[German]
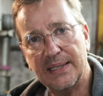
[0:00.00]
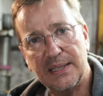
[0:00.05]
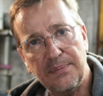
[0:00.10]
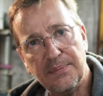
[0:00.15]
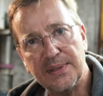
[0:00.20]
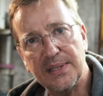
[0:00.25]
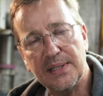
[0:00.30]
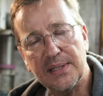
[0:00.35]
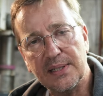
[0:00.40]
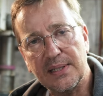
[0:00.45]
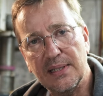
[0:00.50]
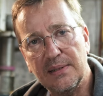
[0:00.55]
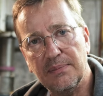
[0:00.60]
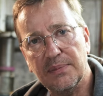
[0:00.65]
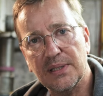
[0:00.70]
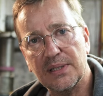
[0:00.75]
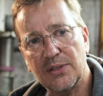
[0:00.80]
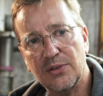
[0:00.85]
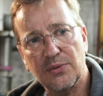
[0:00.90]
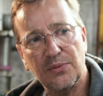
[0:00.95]
gibt es jetzt nicht
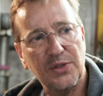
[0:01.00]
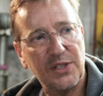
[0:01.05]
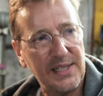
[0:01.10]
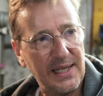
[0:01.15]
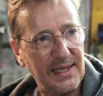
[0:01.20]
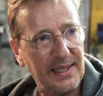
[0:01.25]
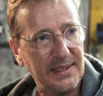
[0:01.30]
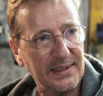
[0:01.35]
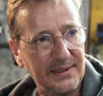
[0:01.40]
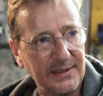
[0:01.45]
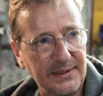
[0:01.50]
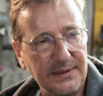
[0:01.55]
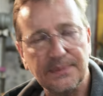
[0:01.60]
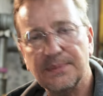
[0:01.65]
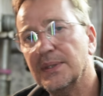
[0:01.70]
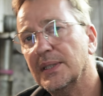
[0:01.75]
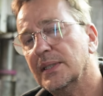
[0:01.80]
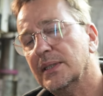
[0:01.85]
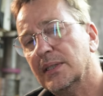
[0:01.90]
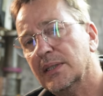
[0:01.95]
mehr zu
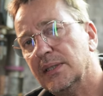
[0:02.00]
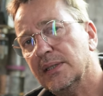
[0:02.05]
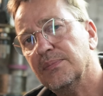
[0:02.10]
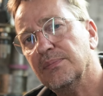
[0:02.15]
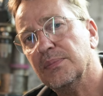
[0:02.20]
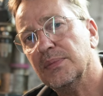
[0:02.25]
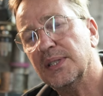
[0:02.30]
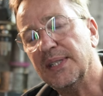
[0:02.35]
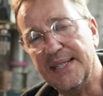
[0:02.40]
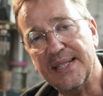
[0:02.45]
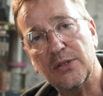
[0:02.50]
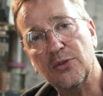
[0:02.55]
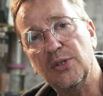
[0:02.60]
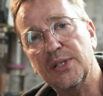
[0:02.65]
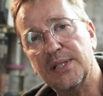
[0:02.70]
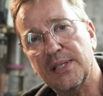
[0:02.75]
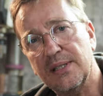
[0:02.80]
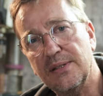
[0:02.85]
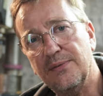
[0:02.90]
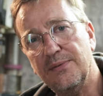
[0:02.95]
sagen in diesem sehr
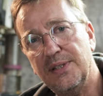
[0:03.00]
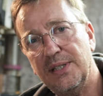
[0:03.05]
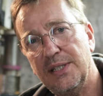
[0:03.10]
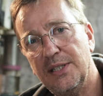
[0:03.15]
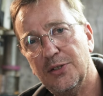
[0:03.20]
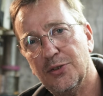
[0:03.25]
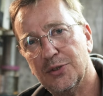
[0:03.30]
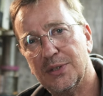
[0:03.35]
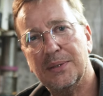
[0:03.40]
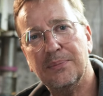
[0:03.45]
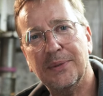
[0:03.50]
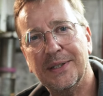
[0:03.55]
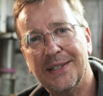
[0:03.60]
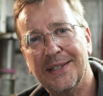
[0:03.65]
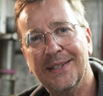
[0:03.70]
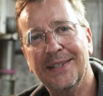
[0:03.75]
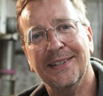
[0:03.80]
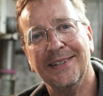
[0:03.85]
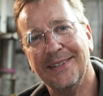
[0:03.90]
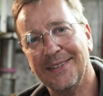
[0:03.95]
kurzen Video
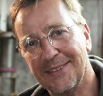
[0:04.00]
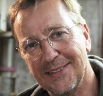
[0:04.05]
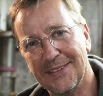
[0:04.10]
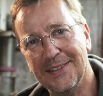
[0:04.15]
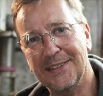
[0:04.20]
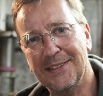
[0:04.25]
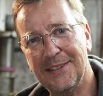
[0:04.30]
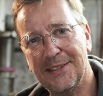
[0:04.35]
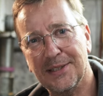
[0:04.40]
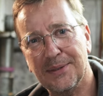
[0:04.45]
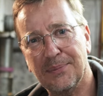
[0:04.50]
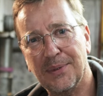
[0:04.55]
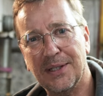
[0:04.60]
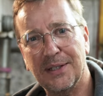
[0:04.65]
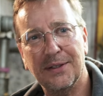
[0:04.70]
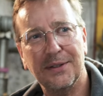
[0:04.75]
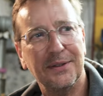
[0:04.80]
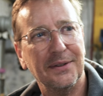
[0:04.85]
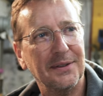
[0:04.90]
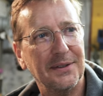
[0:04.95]
einmal. Das ist
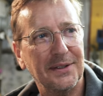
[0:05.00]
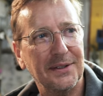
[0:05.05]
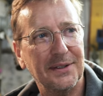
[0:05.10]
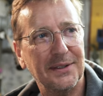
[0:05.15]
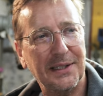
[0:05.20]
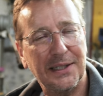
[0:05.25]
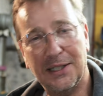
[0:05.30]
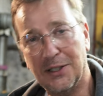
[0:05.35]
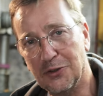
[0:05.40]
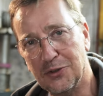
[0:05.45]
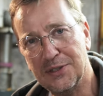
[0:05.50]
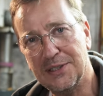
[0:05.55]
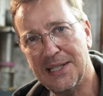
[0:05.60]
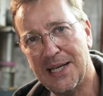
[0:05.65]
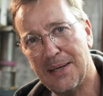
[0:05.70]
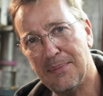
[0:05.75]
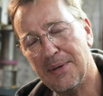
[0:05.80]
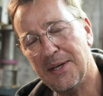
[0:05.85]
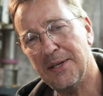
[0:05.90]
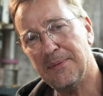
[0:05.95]
einmal äh, eine
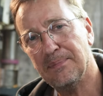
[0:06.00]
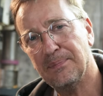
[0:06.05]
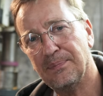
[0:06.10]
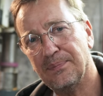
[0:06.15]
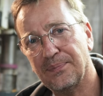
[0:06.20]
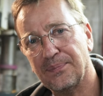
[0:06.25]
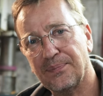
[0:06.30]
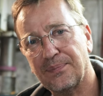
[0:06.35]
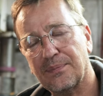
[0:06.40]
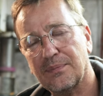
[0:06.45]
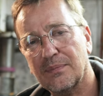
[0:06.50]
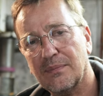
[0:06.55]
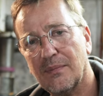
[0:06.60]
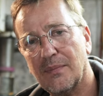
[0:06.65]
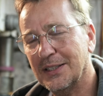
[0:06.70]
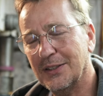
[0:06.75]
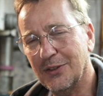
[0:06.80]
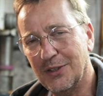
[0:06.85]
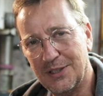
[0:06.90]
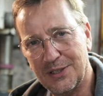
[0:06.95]
Ausnahme.
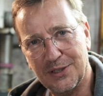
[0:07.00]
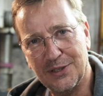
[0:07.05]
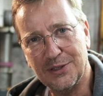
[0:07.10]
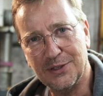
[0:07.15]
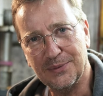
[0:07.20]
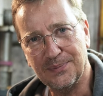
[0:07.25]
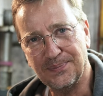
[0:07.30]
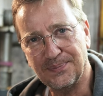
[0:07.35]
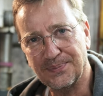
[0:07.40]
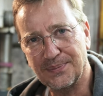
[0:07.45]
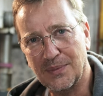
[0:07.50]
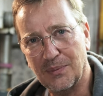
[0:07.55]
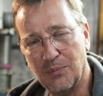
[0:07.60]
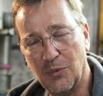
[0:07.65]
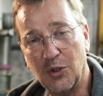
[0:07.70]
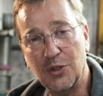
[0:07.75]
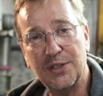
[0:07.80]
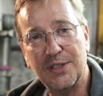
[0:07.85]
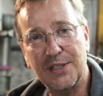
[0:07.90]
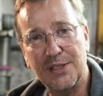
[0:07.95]
Also,
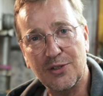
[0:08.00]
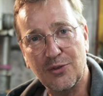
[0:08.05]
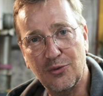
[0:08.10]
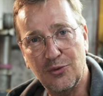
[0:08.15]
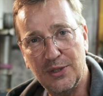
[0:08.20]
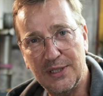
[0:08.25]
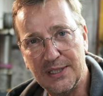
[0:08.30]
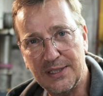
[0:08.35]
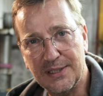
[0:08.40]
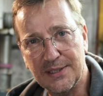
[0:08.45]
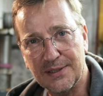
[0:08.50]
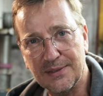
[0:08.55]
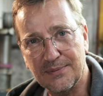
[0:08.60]
macht es gut.